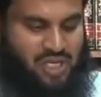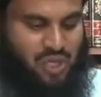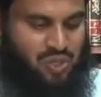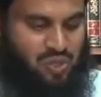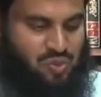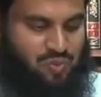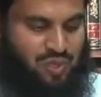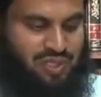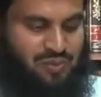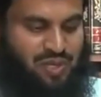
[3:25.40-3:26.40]
এ সকল কিছু
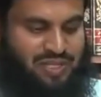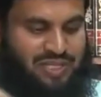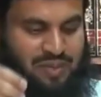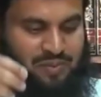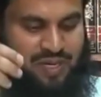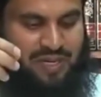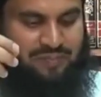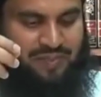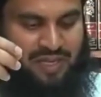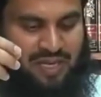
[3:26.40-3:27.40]
বলতে বলতে তারপরে
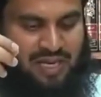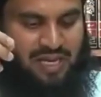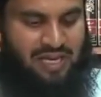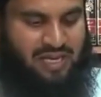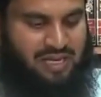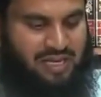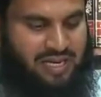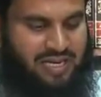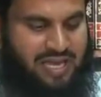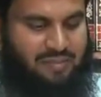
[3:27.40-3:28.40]

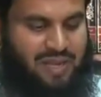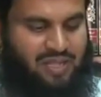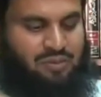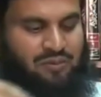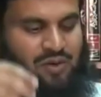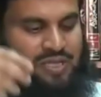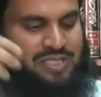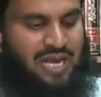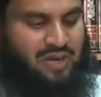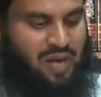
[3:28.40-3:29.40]
এর মাধ্যমে
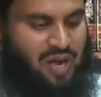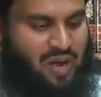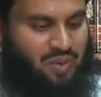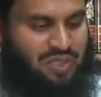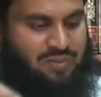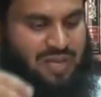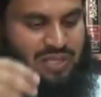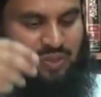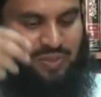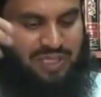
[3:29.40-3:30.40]
ফয়সলা করা হয় ওদের
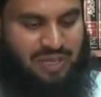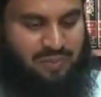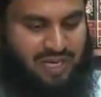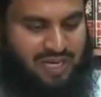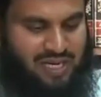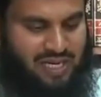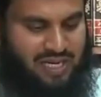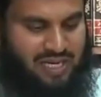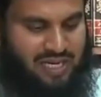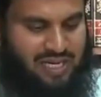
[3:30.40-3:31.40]
মাধ্যমে তারপরে
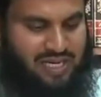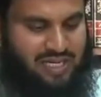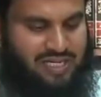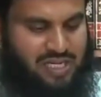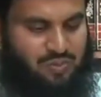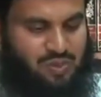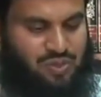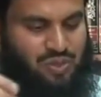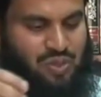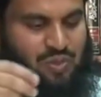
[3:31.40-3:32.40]
শেষ
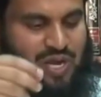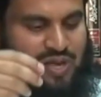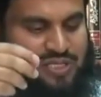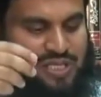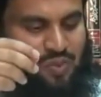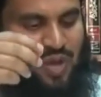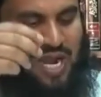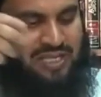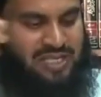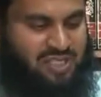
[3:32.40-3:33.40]
পর্যন্ত বলা হচ্ছে যে
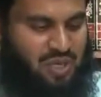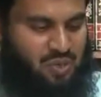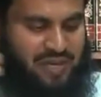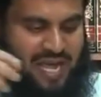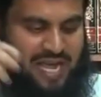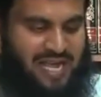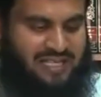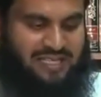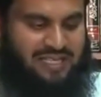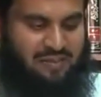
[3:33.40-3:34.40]
ওলা তাস্তারু বে
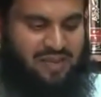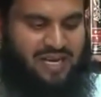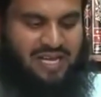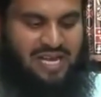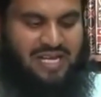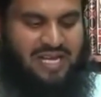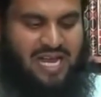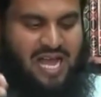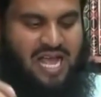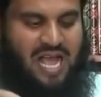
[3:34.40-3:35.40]
আয়াতি সামানান
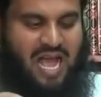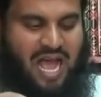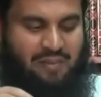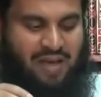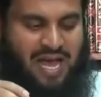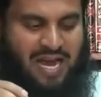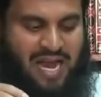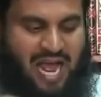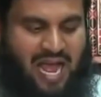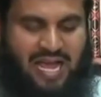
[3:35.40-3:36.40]
কালিলা
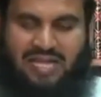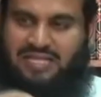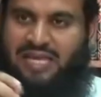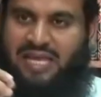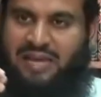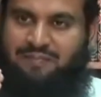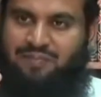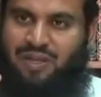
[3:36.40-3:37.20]
আমার আয়াতকে